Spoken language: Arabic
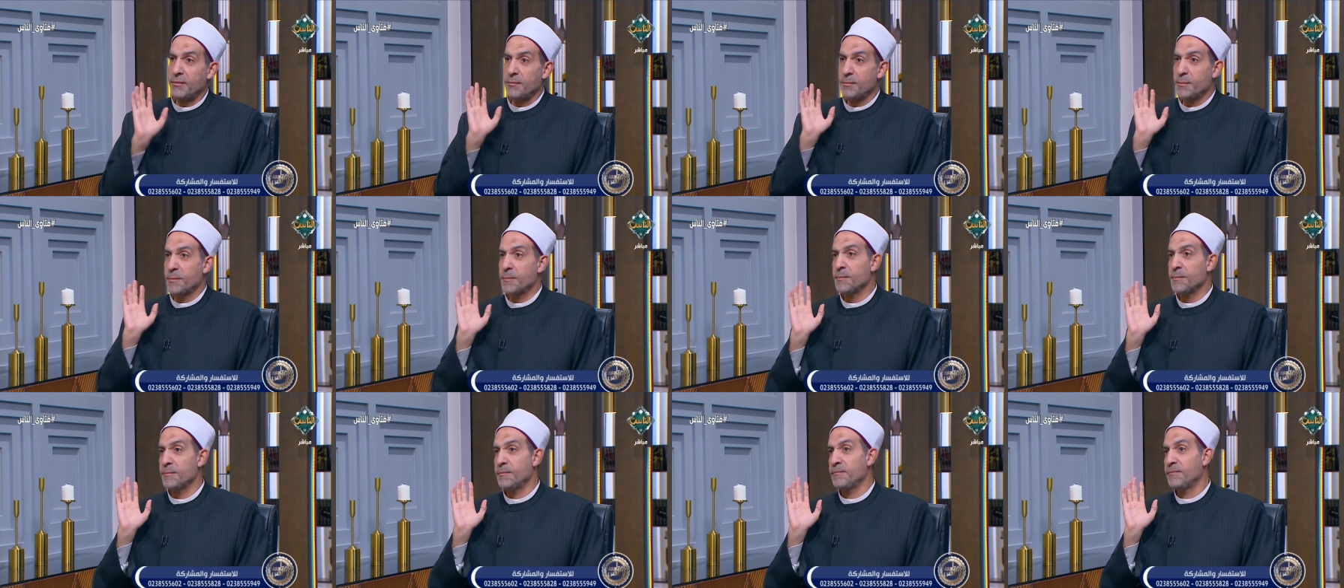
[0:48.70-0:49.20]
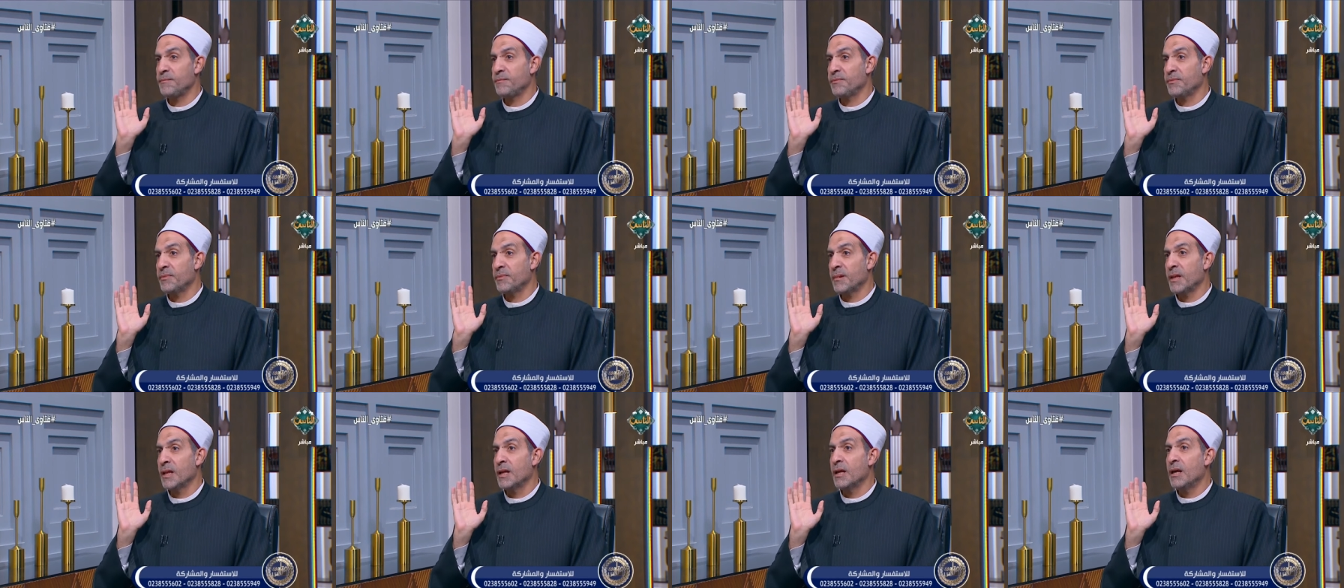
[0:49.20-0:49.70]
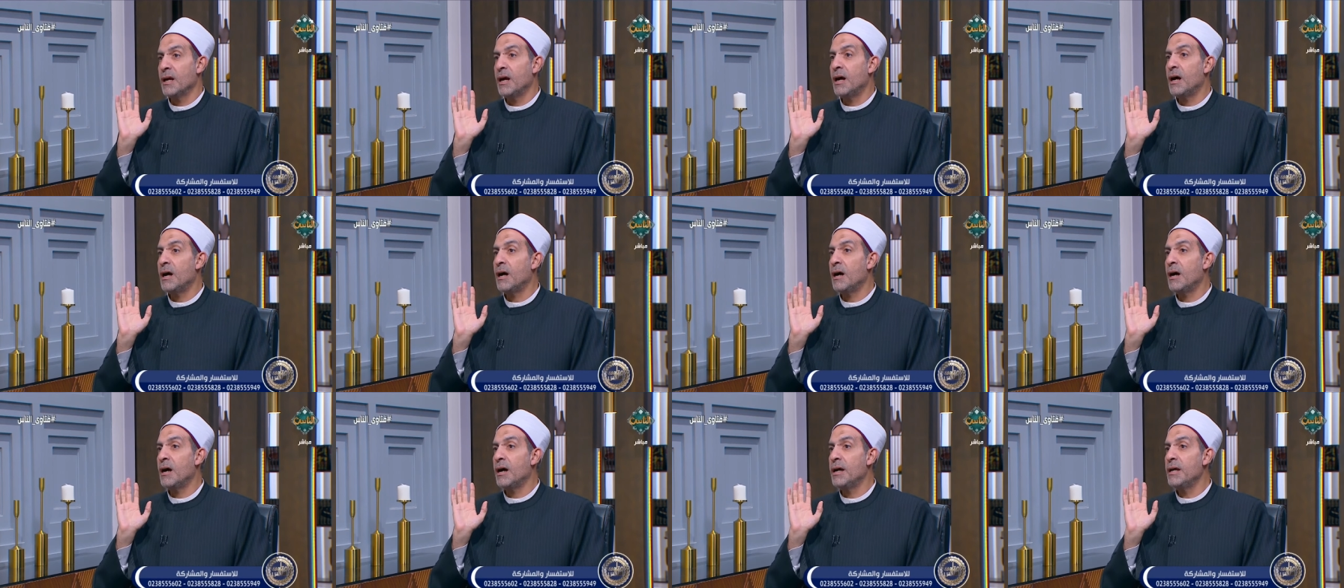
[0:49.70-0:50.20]
عندك حرية آه،
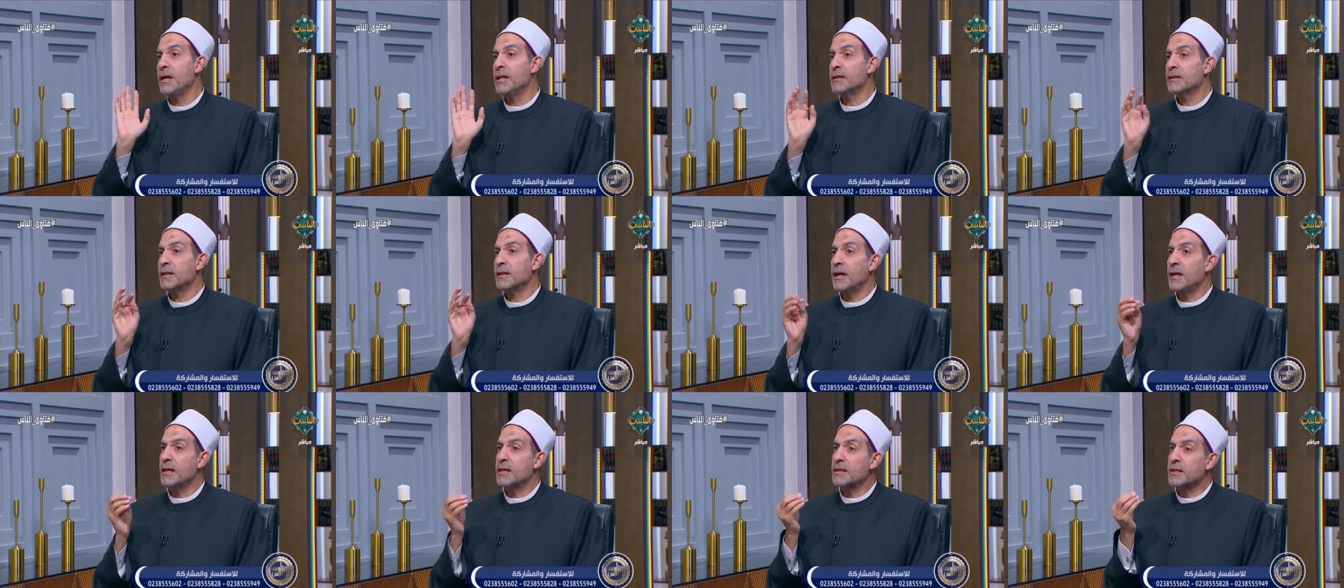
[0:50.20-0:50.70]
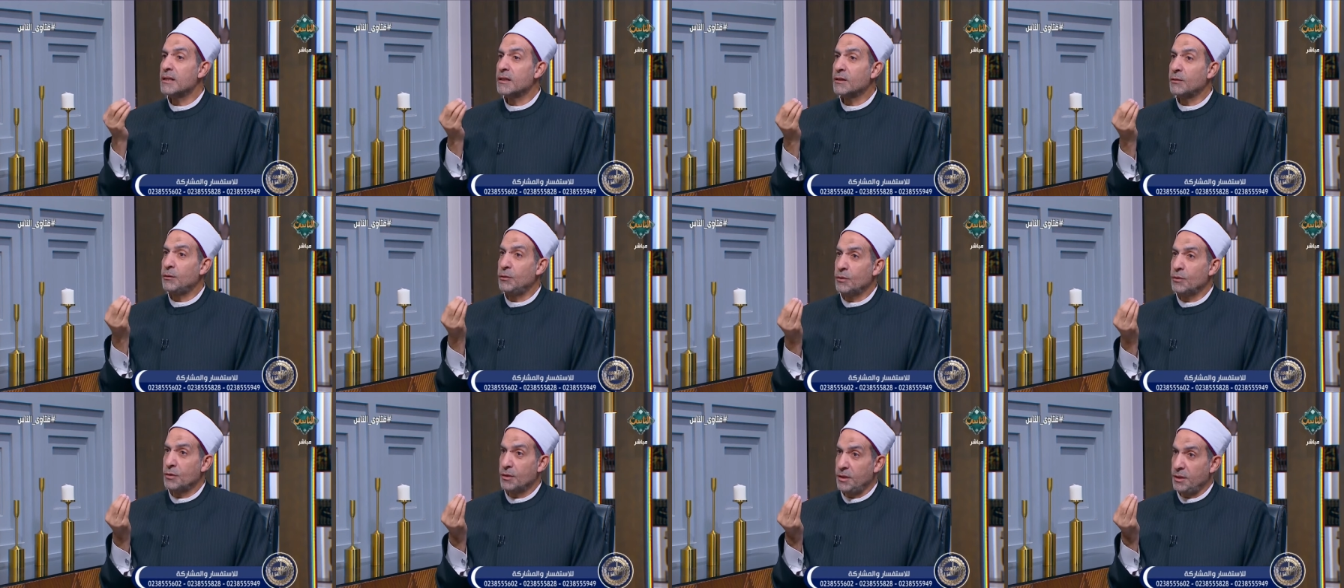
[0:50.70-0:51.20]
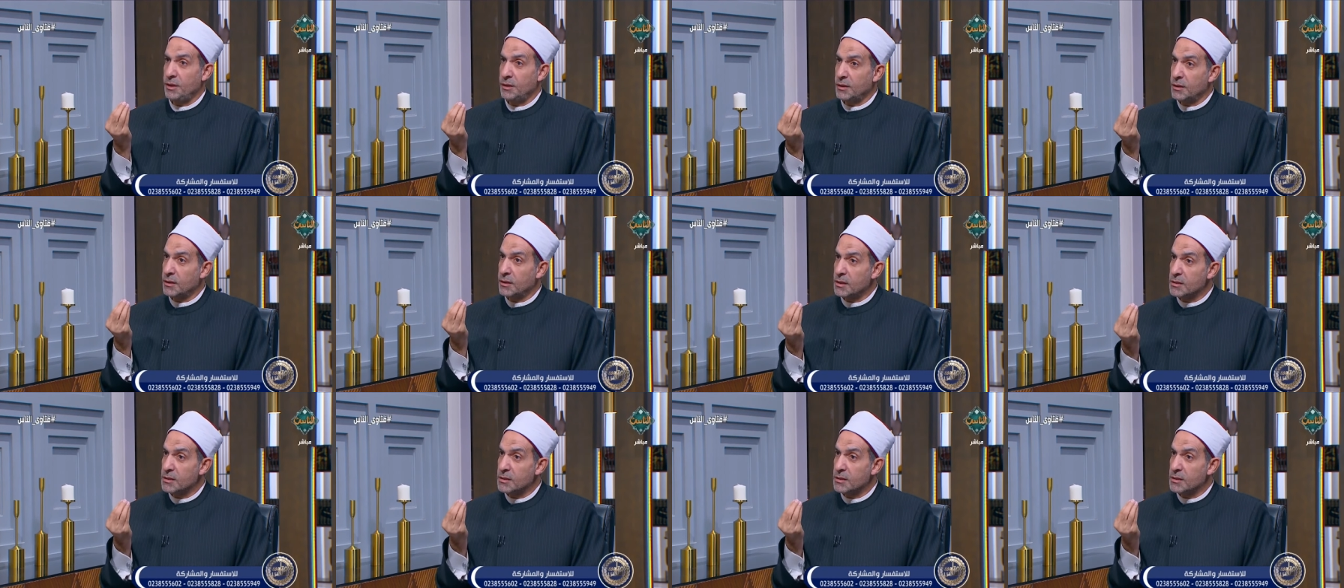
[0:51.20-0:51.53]
التصرف آه أنت لكن عندك حرية نعم.